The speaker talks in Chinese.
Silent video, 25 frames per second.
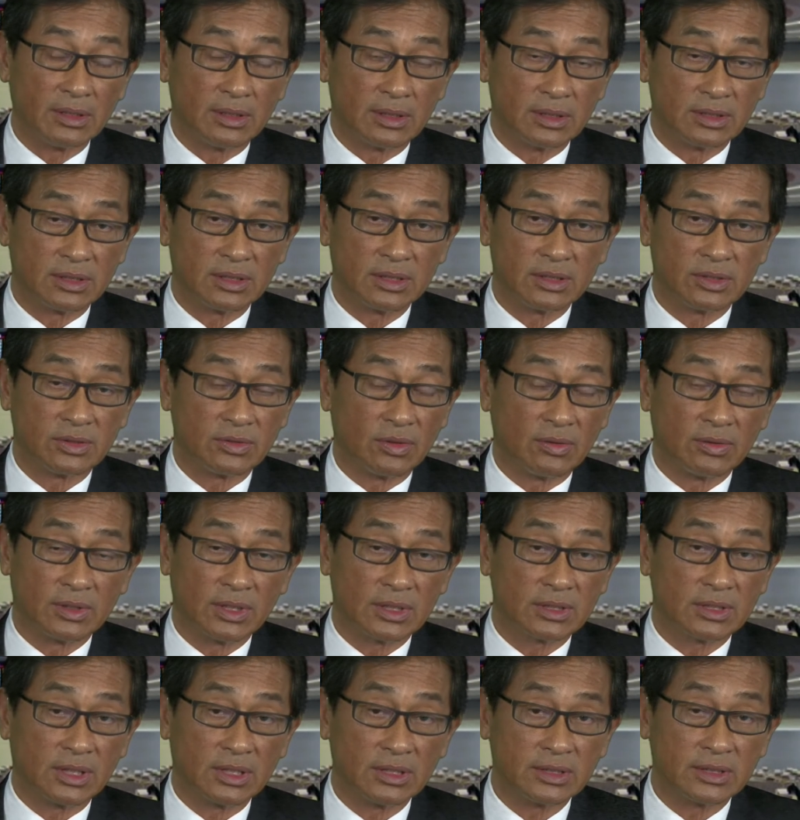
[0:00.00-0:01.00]
可是总
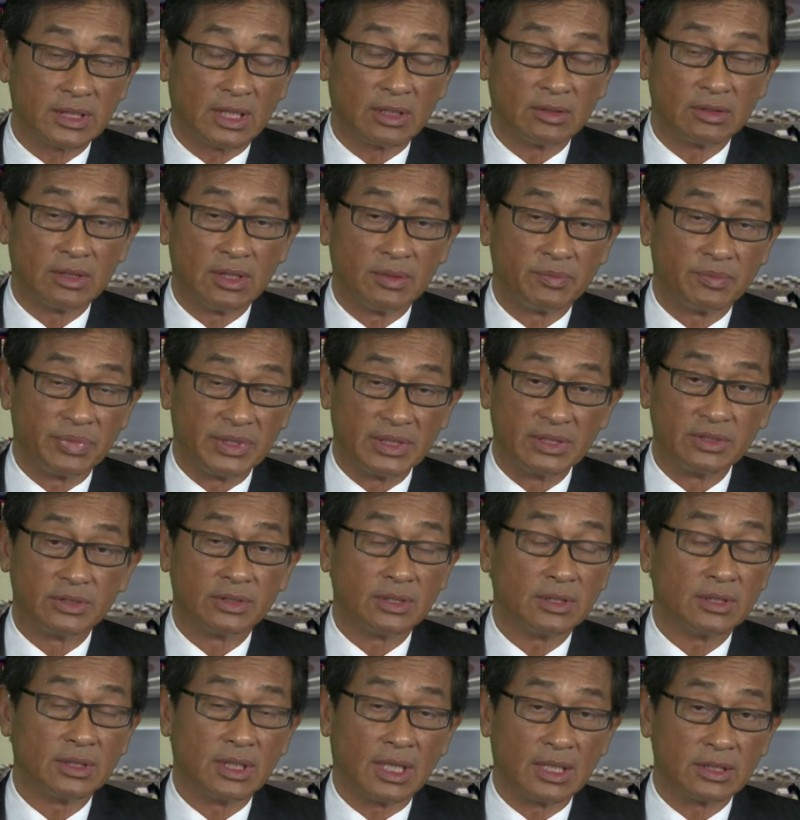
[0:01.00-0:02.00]
的成交平
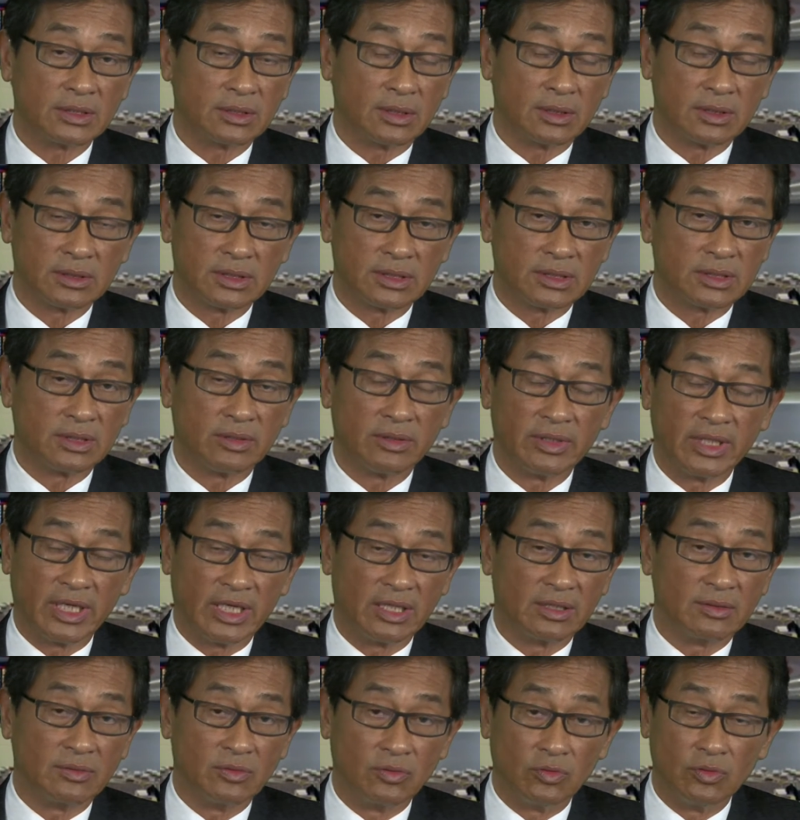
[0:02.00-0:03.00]
均来说只有
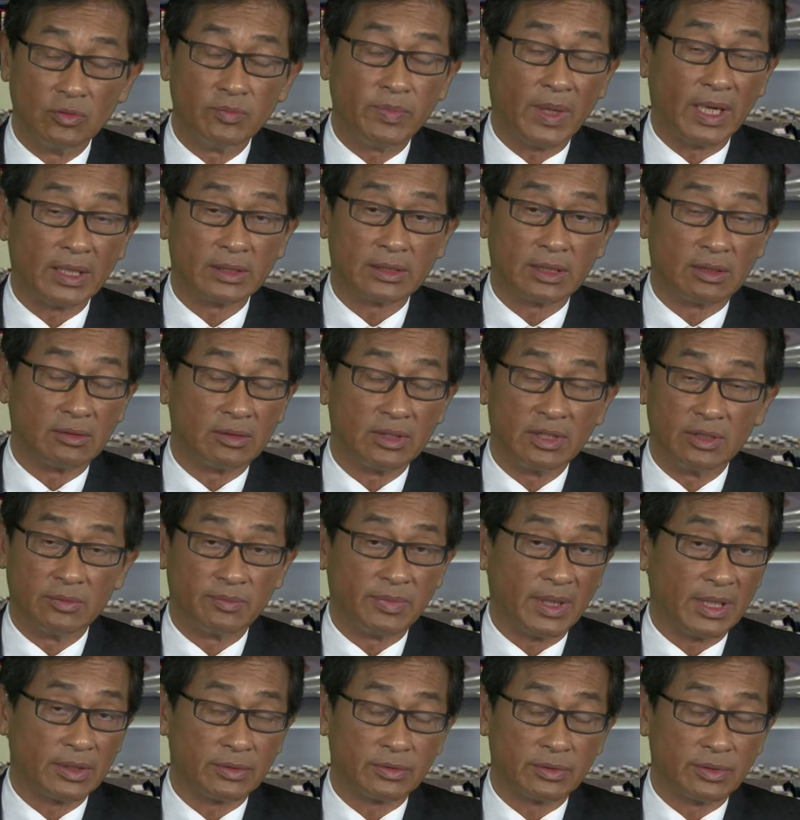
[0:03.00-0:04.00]
两五百到六
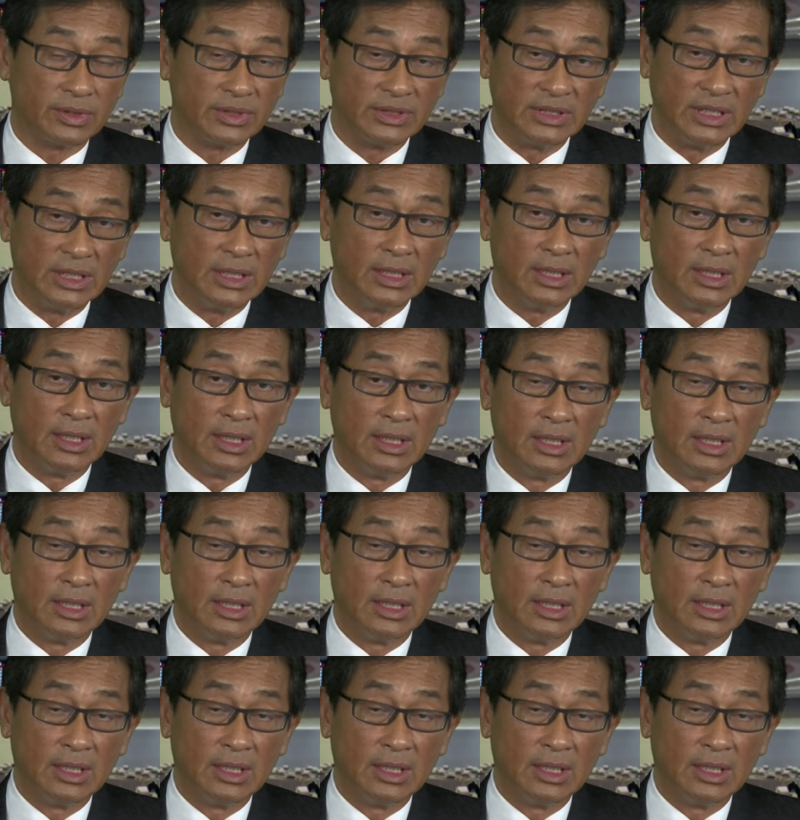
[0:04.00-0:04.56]
百多亿，